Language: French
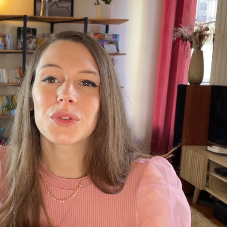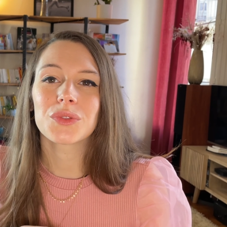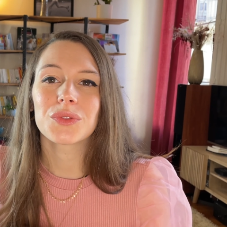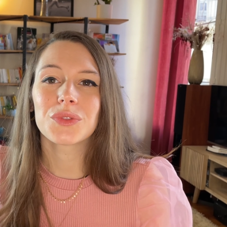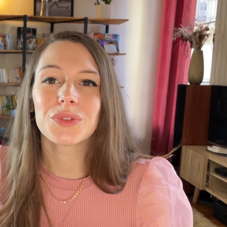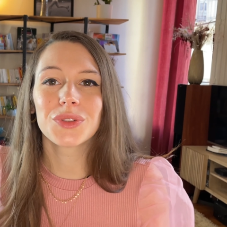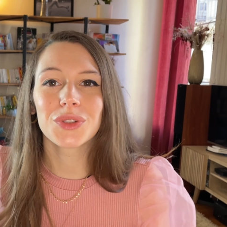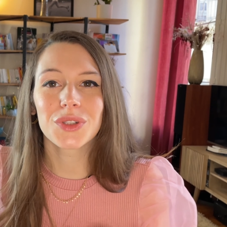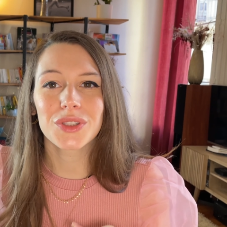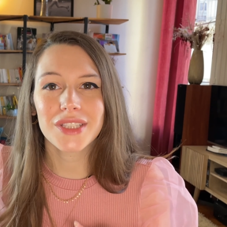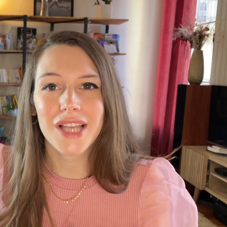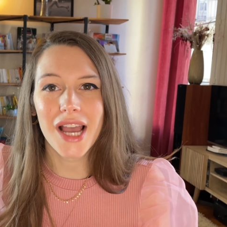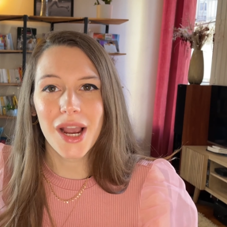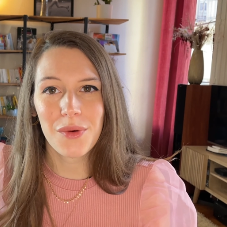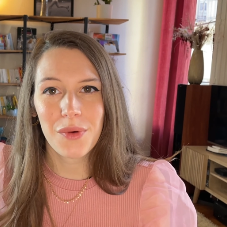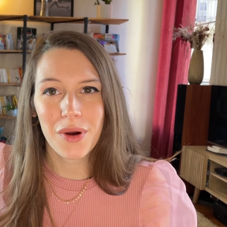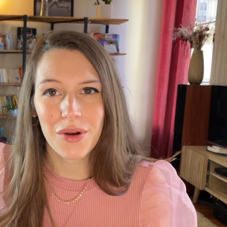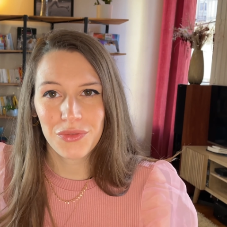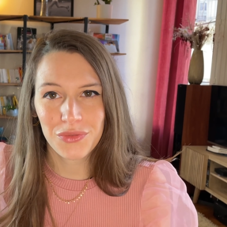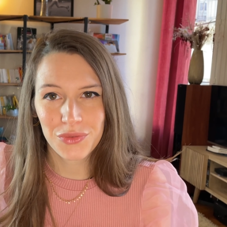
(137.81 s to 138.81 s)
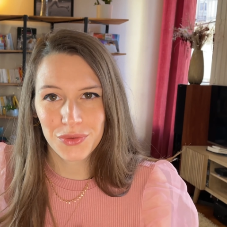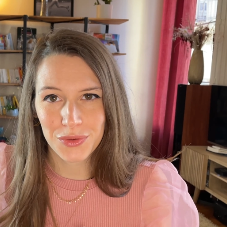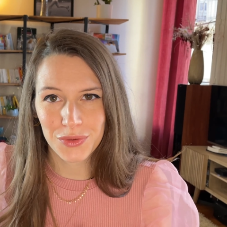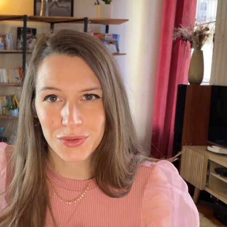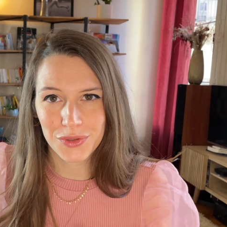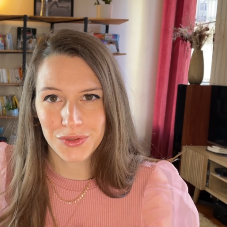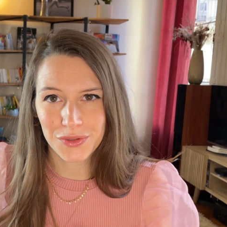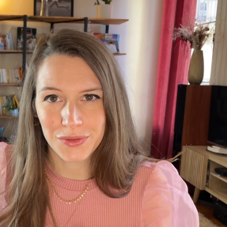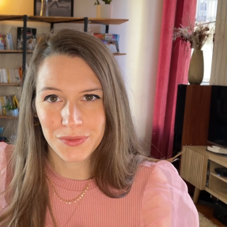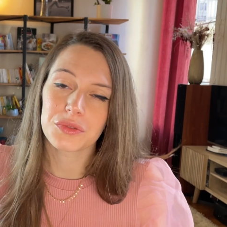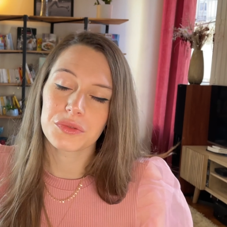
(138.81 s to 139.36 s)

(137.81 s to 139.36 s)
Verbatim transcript: de sa coiffeuse.